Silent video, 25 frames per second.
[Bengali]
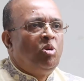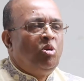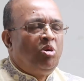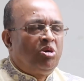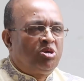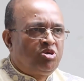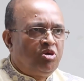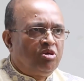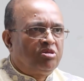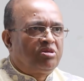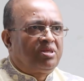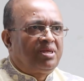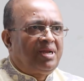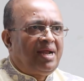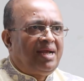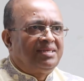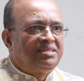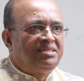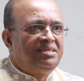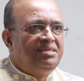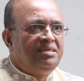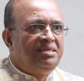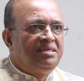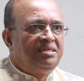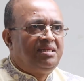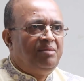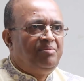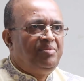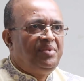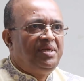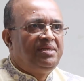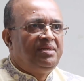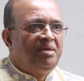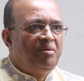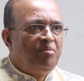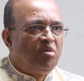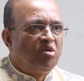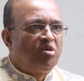অসৎ
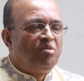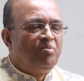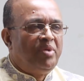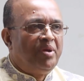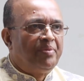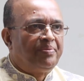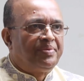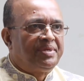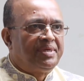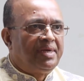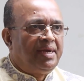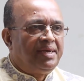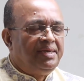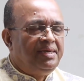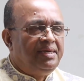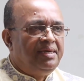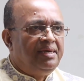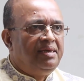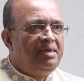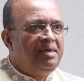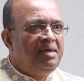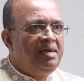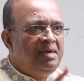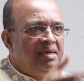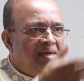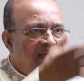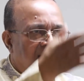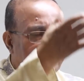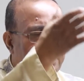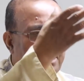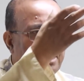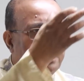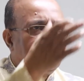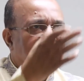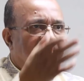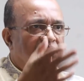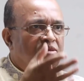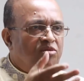রাজনীতিবিদ এবং ব্যবসায়ী এটা
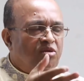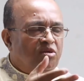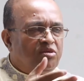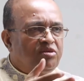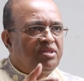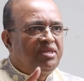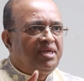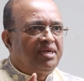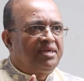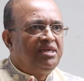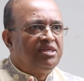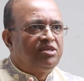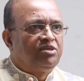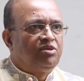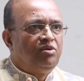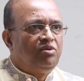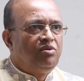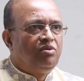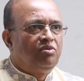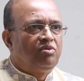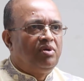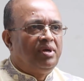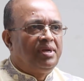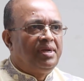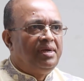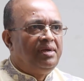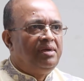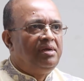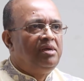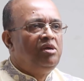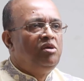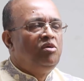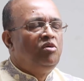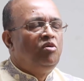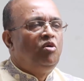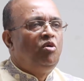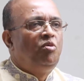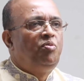কেন্দ্র থেকে শুরু করে
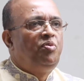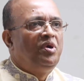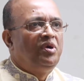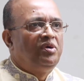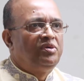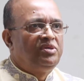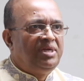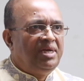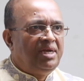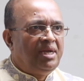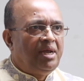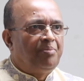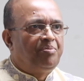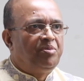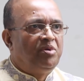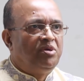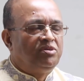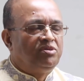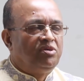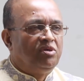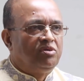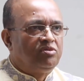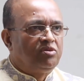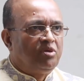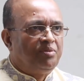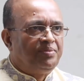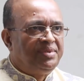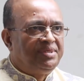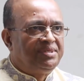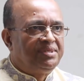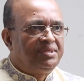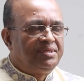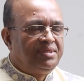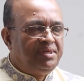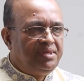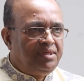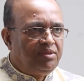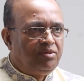উপজেলা পর্যন্ত
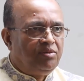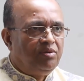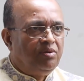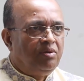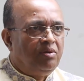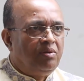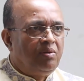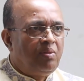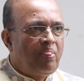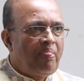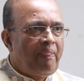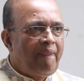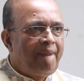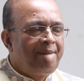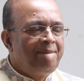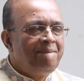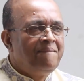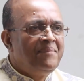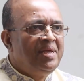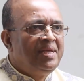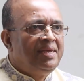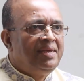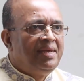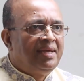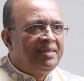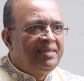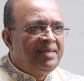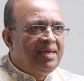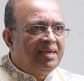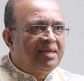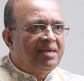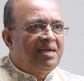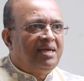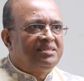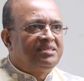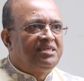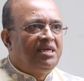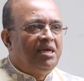বিস্তৃত এদের
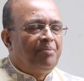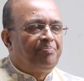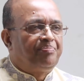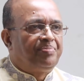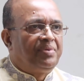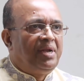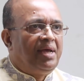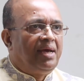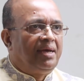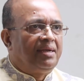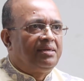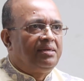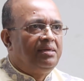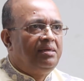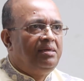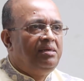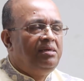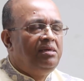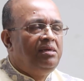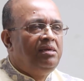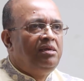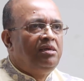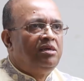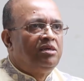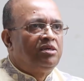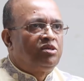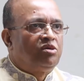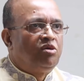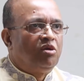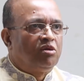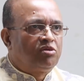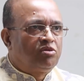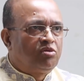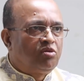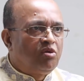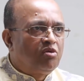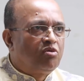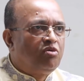কাছে আপনার
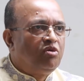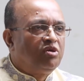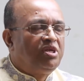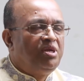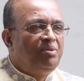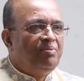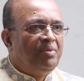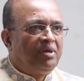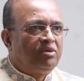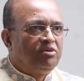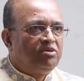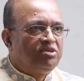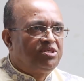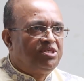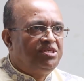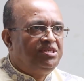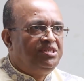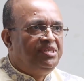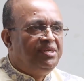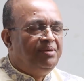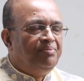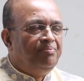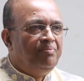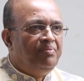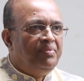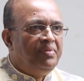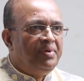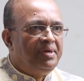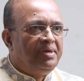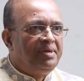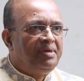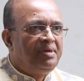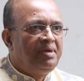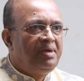সতেরো কোটি মানুষ জীবনে